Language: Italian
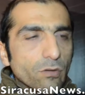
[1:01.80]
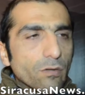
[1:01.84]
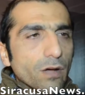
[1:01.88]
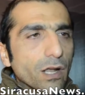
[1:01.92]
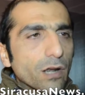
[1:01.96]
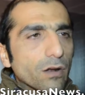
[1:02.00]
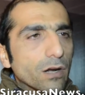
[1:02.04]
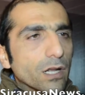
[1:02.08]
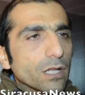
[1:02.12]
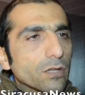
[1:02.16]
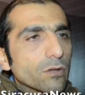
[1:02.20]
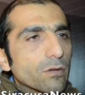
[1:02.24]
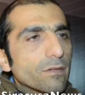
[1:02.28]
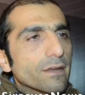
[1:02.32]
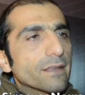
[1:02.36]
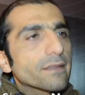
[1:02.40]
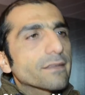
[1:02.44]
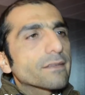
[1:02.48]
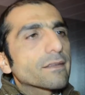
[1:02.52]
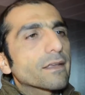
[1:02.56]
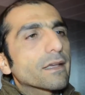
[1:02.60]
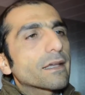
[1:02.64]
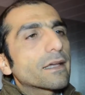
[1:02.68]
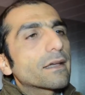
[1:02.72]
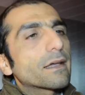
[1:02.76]
qualora
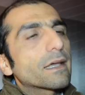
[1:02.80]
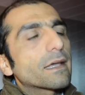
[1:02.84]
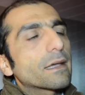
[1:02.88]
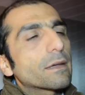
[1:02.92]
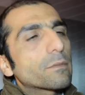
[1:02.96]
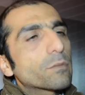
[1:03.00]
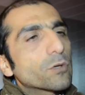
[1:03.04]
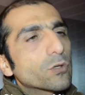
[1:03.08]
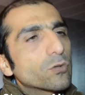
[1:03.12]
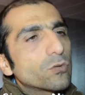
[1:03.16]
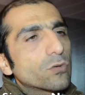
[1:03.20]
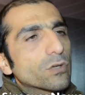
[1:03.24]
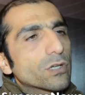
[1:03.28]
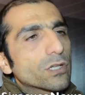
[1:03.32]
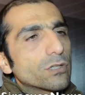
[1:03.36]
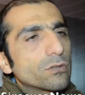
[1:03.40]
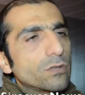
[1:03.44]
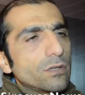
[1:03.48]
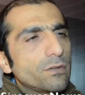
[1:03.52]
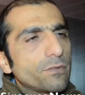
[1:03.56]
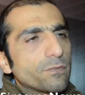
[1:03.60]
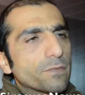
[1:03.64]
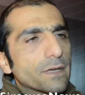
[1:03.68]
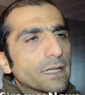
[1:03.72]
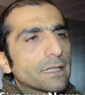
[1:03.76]
dovesse eh, produrre i
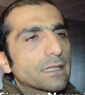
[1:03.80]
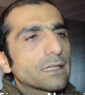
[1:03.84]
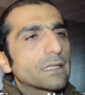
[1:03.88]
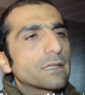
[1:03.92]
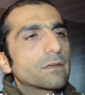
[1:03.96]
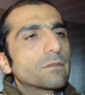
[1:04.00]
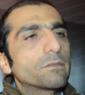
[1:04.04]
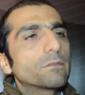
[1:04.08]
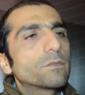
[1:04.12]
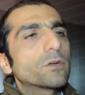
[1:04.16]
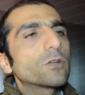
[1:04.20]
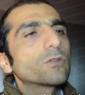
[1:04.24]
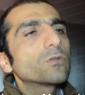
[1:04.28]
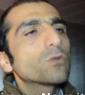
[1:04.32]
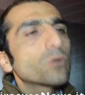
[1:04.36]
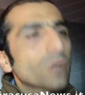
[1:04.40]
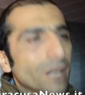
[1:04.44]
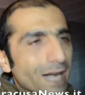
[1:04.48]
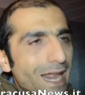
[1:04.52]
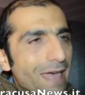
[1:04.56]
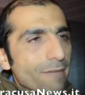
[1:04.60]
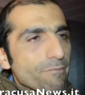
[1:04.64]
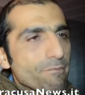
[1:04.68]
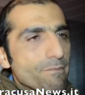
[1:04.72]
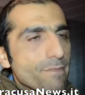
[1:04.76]
suoi effetti,
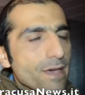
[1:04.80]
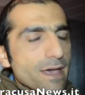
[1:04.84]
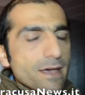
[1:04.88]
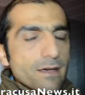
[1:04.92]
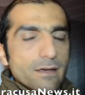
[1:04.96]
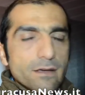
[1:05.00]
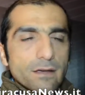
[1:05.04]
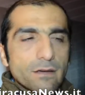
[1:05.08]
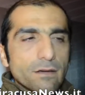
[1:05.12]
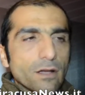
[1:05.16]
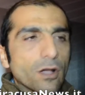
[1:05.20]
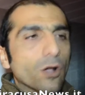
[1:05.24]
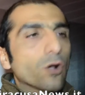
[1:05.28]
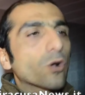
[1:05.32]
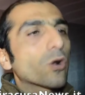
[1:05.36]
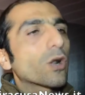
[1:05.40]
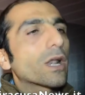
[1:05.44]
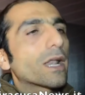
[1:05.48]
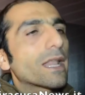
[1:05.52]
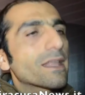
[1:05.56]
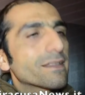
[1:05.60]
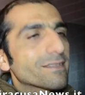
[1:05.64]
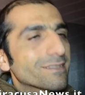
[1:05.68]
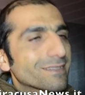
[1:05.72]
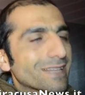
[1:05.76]
produrrebbe con
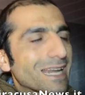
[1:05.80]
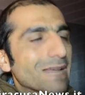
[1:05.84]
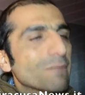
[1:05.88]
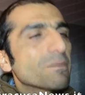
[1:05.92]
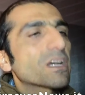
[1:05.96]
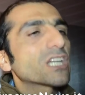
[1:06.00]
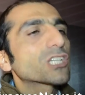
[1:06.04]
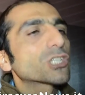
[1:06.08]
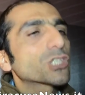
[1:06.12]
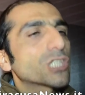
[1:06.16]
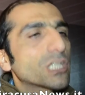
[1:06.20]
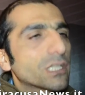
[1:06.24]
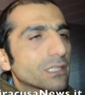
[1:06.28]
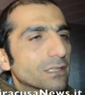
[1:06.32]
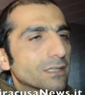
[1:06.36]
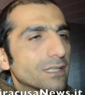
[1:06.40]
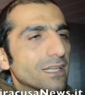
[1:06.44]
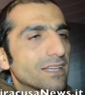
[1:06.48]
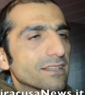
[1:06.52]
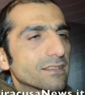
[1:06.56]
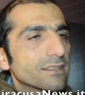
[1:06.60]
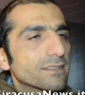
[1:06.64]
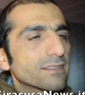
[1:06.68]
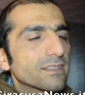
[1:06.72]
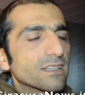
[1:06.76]
l'estrema
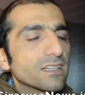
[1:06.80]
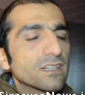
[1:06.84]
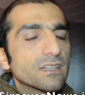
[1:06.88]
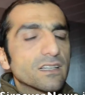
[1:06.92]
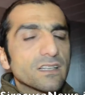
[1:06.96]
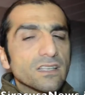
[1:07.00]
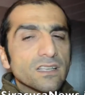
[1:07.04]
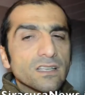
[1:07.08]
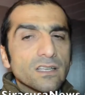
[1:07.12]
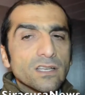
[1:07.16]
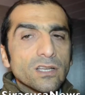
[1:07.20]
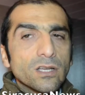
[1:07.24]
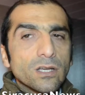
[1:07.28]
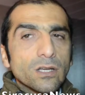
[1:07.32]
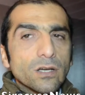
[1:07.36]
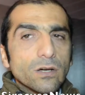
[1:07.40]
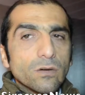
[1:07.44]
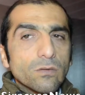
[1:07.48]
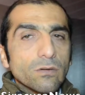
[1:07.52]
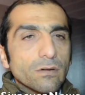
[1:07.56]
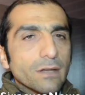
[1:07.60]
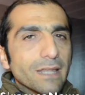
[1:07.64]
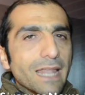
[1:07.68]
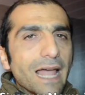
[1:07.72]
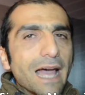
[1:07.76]
certezza
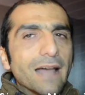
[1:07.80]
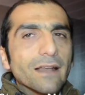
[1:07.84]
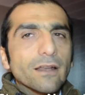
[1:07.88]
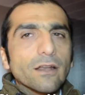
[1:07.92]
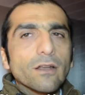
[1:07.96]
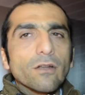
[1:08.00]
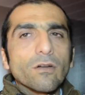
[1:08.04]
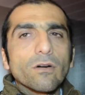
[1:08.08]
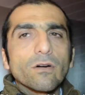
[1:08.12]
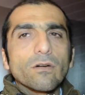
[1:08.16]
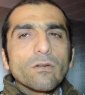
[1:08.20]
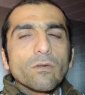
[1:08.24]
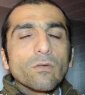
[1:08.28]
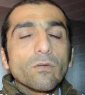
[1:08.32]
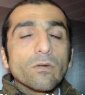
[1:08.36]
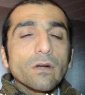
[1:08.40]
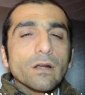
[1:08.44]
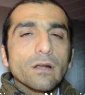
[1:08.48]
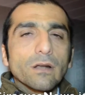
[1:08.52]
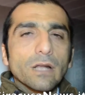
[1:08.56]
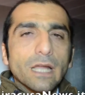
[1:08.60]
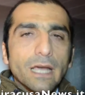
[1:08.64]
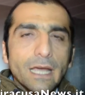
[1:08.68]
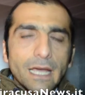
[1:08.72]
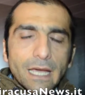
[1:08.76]
un danno,
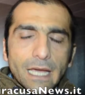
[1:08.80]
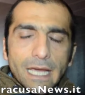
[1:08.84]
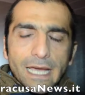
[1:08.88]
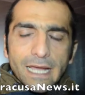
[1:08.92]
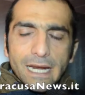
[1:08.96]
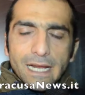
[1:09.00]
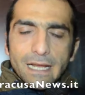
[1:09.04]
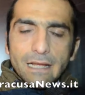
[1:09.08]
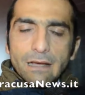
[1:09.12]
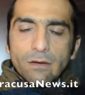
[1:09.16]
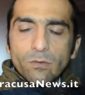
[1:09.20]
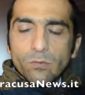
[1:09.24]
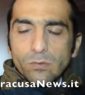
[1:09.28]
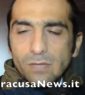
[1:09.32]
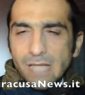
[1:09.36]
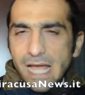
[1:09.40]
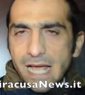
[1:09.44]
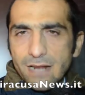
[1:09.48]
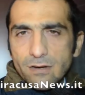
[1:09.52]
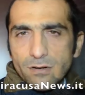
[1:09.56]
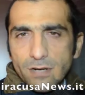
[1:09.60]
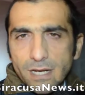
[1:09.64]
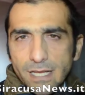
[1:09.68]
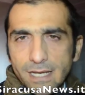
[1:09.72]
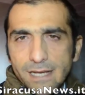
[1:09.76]
un, eh, un
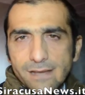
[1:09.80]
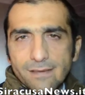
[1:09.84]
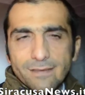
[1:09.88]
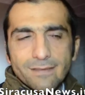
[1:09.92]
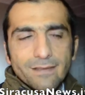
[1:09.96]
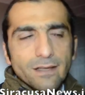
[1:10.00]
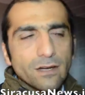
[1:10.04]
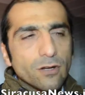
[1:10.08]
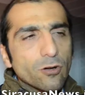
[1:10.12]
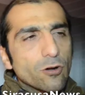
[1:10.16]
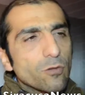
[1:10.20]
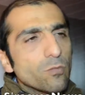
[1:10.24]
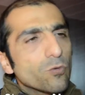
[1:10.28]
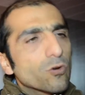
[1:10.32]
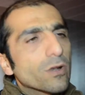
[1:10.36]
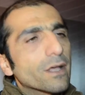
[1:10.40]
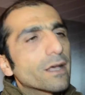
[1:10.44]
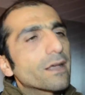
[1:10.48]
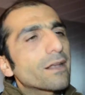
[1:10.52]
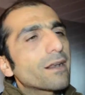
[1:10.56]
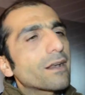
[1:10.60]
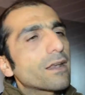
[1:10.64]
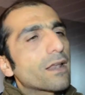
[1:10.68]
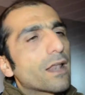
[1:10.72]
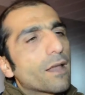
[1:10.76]
danno alle casse del
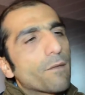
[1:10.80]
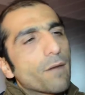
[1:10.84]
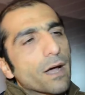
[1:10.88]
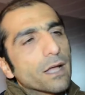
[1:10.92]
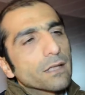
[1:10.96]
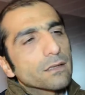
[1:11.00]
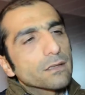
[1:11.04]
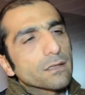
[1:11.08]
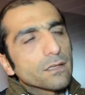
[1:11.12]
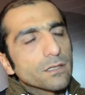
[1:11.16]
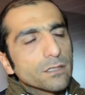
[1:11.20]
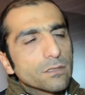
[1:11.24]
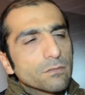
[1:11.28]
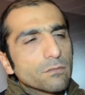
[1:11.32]
comune rilevante.